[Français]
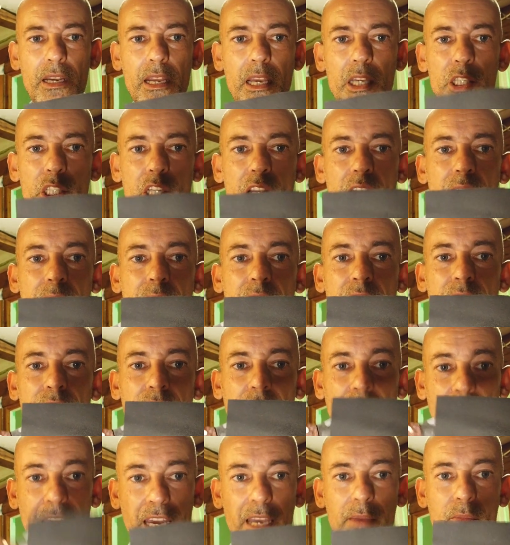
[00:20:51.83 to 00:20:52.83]
là je l'avais mis
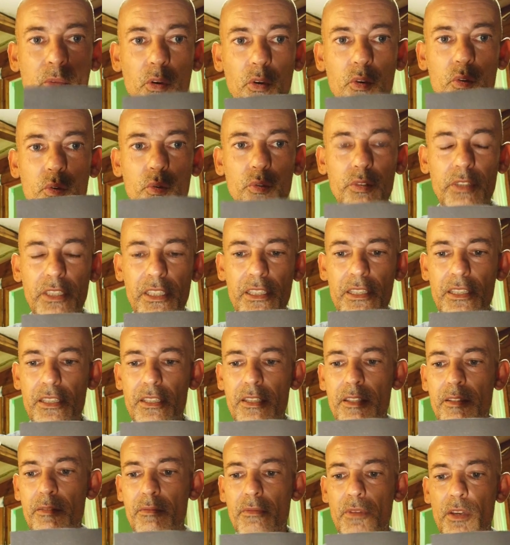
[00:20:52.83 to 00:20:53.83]
vraiment contre
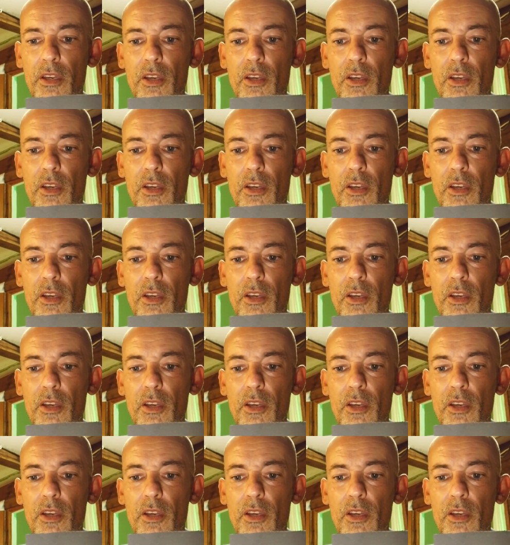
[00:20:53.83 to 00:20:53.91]
ici